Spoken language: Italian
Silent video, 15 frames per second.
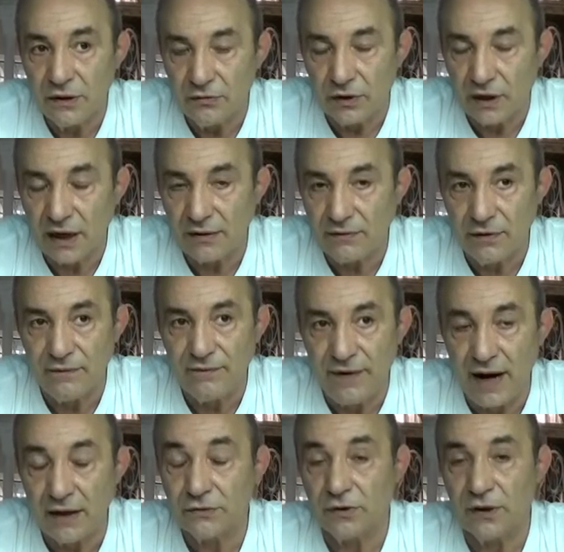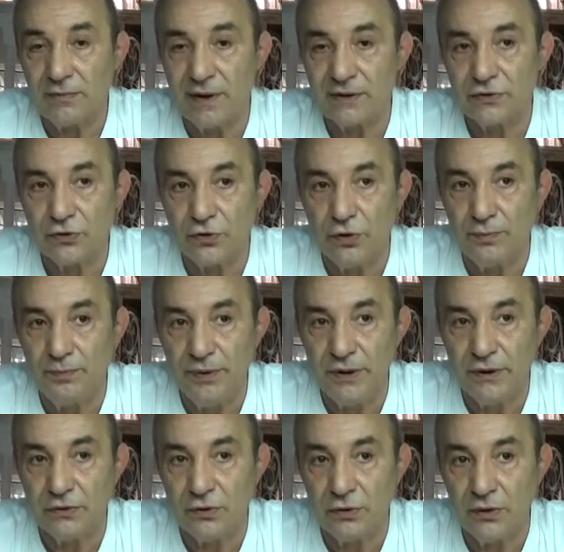lavori che avevo fatto è rimasto
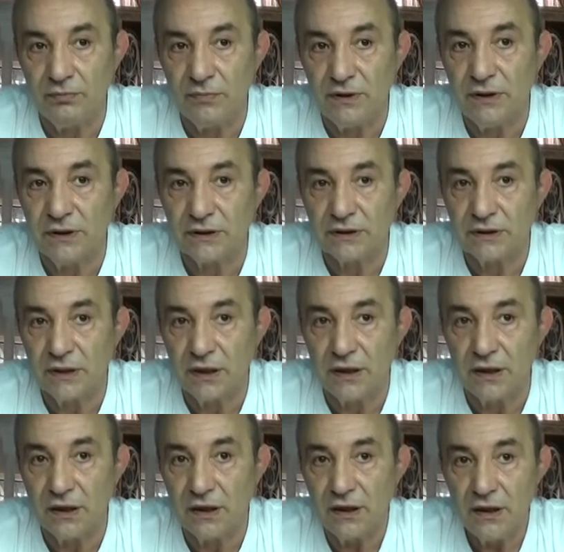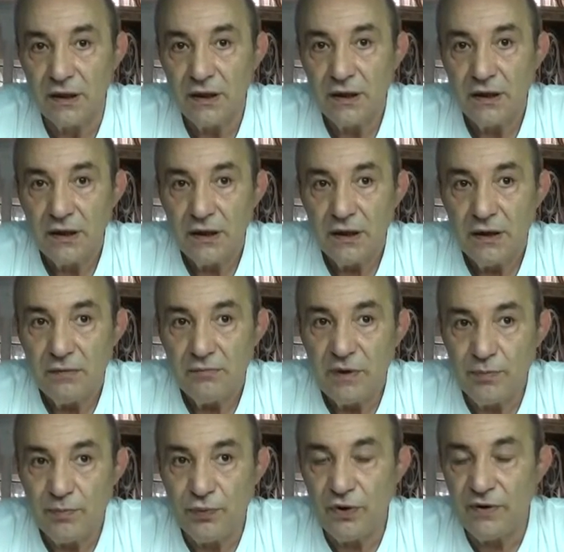colpito e mi disse mi
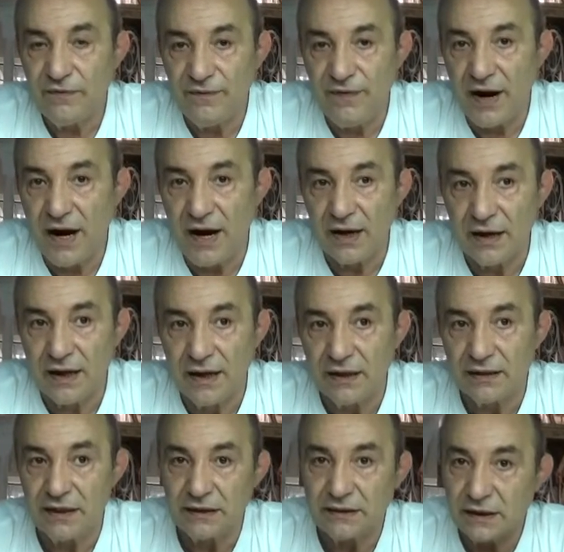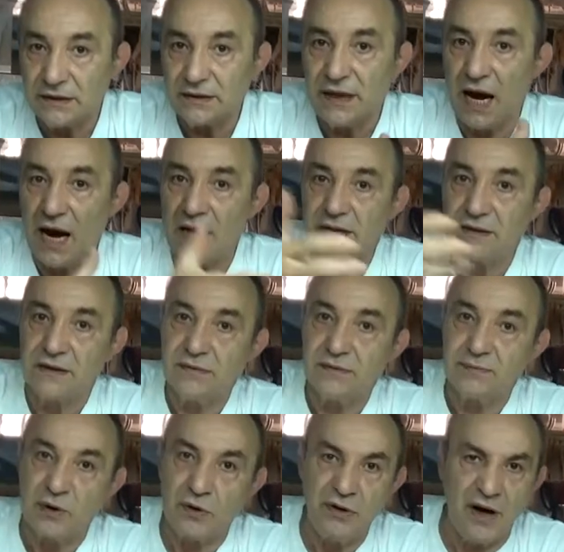puoi fare dei tendaggi?
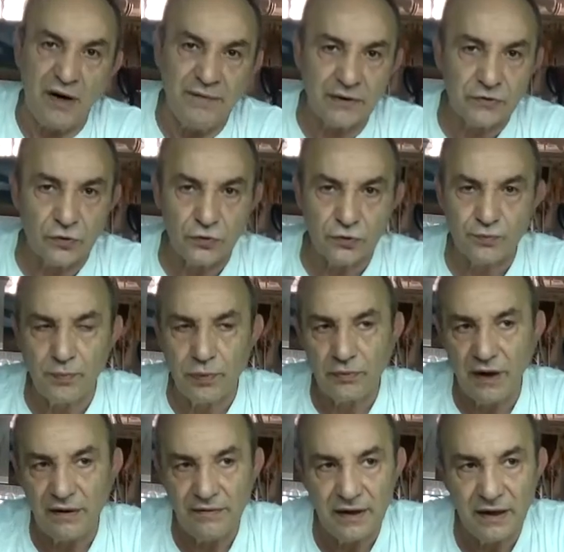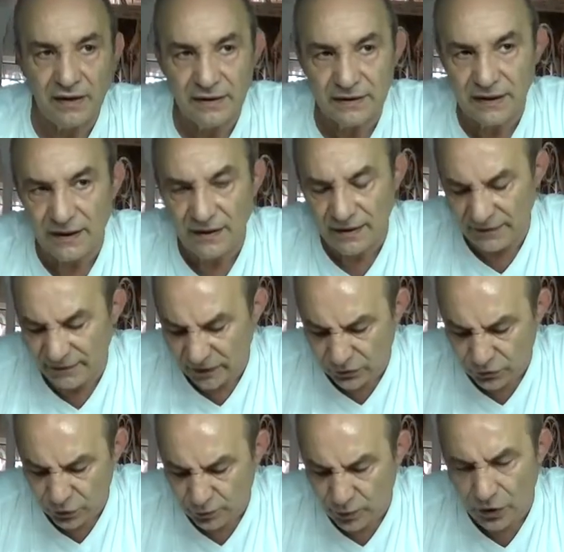Perché lui aveva fatto, uno, aveva, fatto
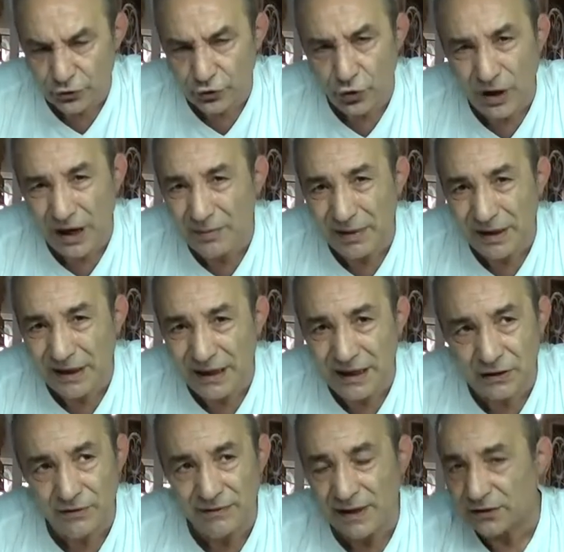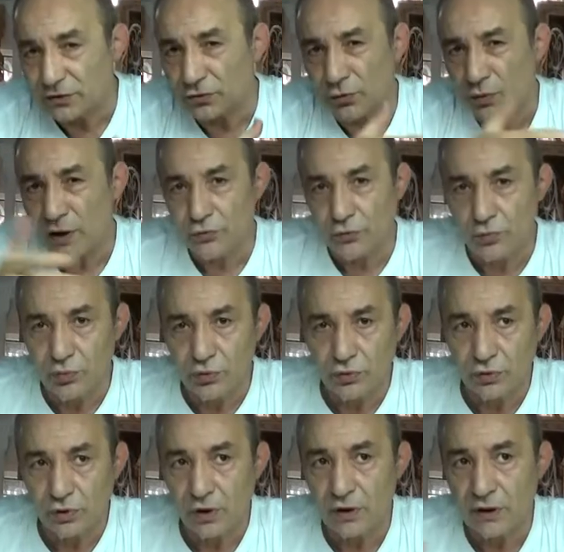uno sponsor con la barile, doveva essere tutto quanto blu,
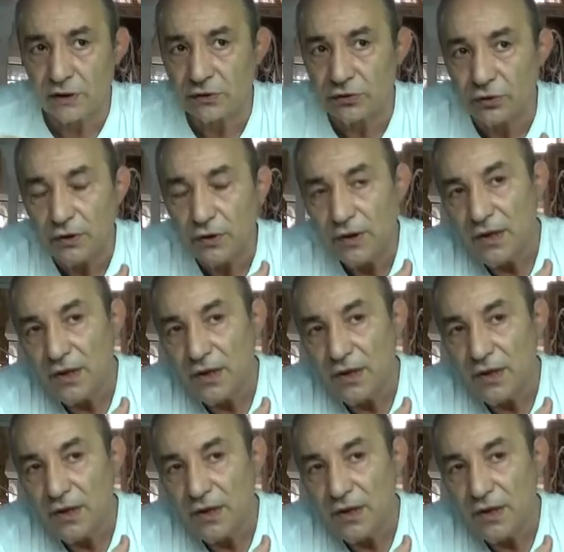no? Ho detto,